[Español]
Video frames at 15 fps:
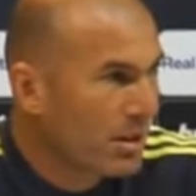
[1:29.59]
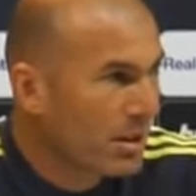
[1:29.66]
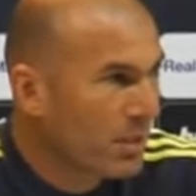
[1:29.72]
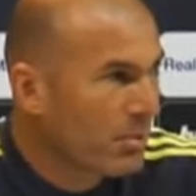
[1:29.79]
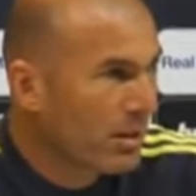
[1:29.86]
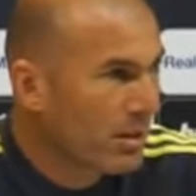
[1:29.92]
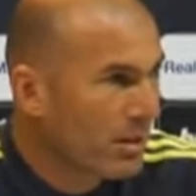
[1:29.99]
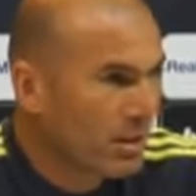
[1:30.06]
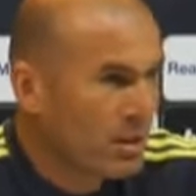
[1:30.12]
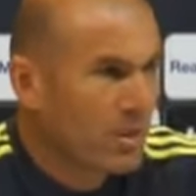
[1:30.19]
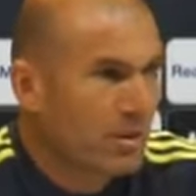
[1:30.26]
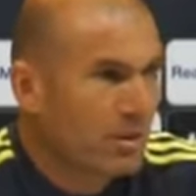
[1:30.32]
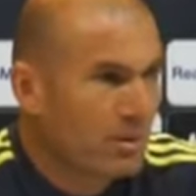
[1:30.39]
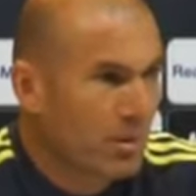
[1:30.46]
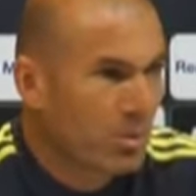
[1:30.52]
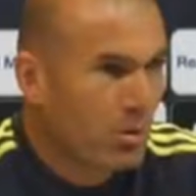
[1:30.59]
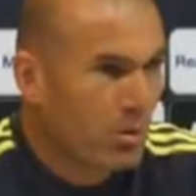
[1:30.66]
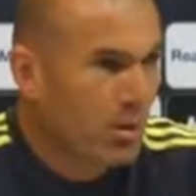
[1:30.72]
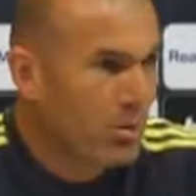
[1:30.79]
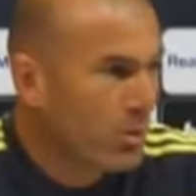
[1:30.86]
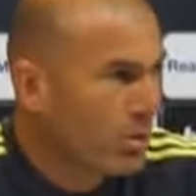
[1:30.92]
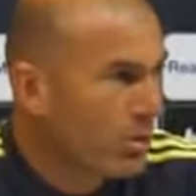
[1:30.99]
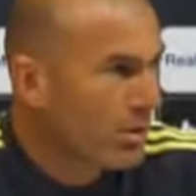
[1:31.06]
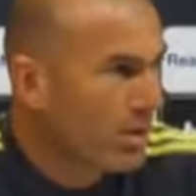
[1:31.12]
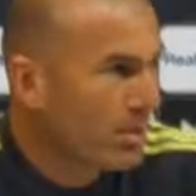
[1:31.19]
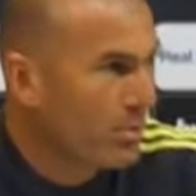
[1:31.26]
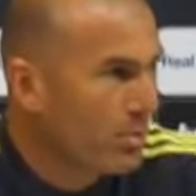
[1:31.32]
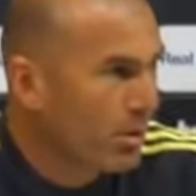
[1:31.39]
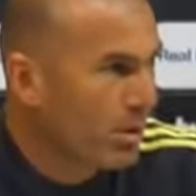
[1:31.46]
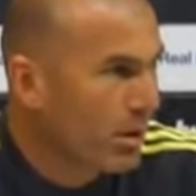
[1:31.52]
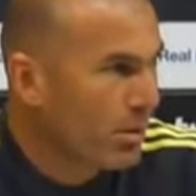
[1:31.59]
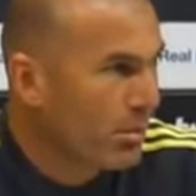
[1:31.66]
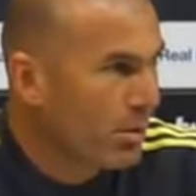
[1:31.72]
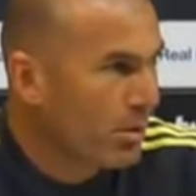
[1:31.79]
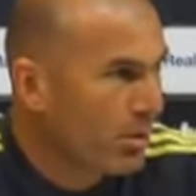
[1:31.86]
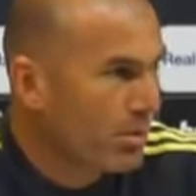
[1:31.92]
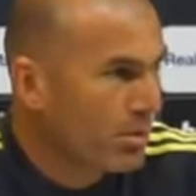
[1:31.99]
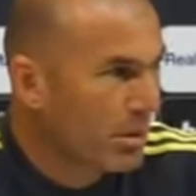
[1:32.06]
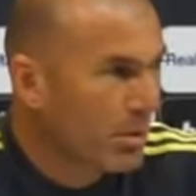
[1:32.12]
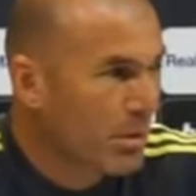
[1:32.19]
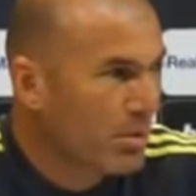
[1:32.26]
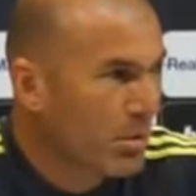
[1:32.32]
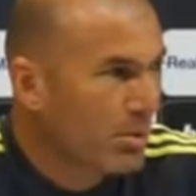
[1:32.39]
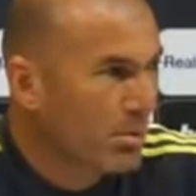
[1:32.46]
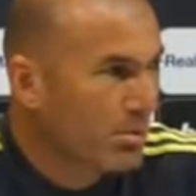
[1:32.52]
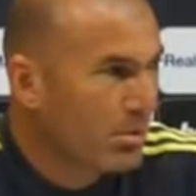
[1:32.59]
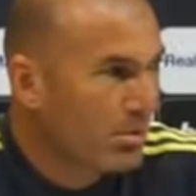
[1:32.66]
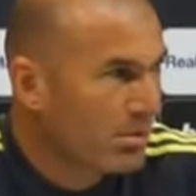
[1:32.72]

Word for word: el martes nos jugamos la temporada, pero lo sabemos